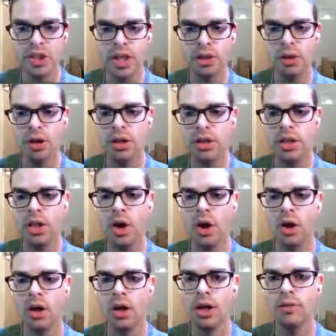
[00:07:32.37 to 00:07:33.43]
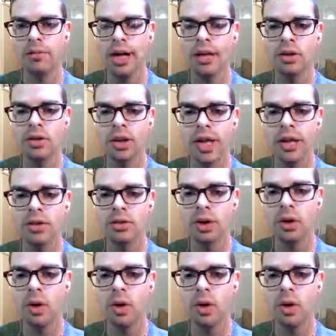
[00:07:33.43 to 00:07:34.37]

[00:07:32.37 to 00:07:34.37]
scendo anch'io. Vado dentro,